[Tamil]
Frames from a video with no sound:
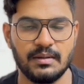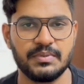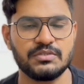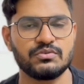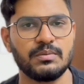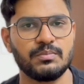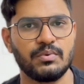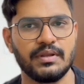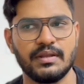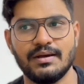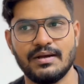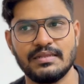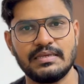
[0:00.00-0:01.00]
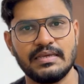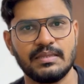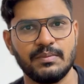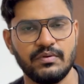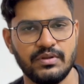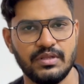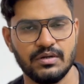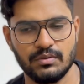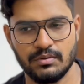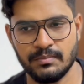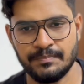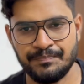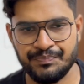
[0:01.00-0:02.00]
அப்படின்னு சொல்லி போட்டிங்கன்னா அதுக்கேற்ற மாதிரி வீடியோ
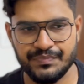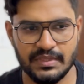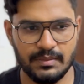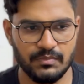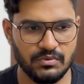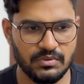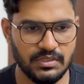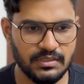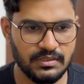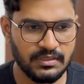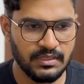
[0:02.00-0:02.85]
வரும் நம்ம வந்து